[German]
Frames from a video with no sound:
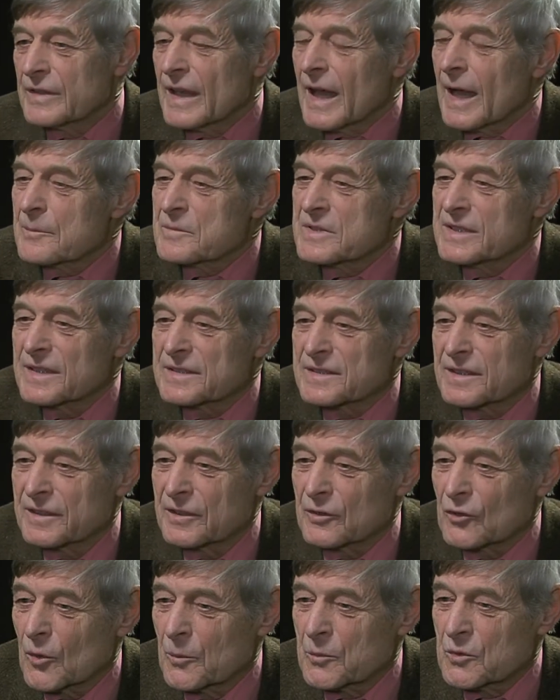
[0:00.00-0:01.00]
Wie haben Sie das denn
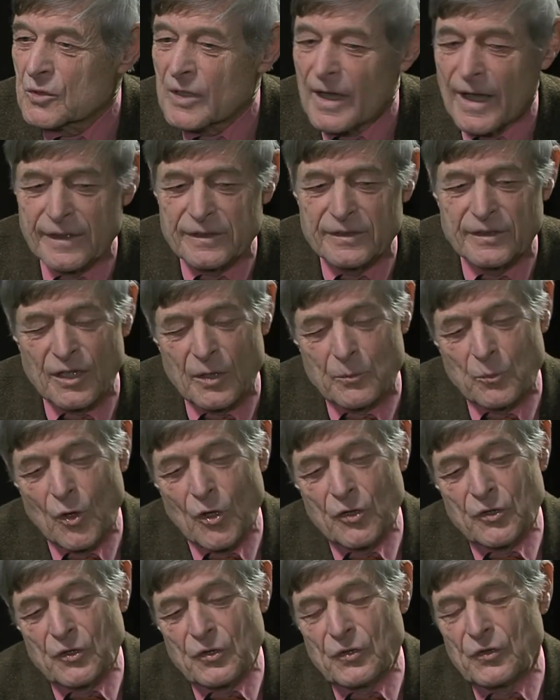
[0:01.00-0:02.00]
in den Computer eingegeben?
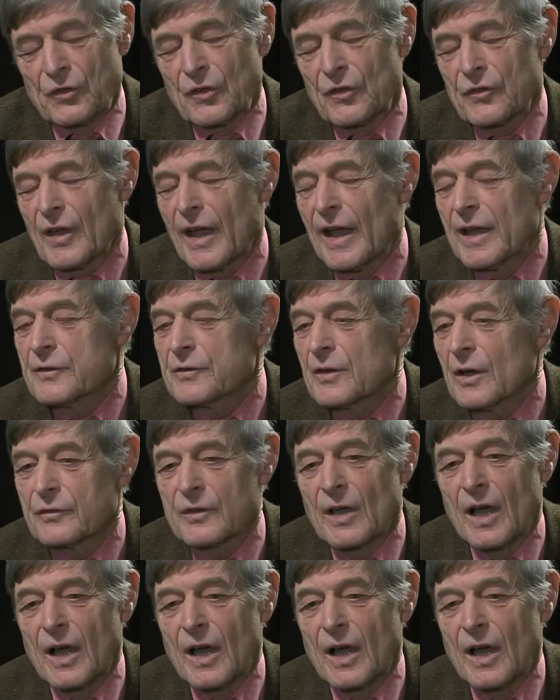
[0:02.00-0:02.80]
Heute ist es ja sehr einfach.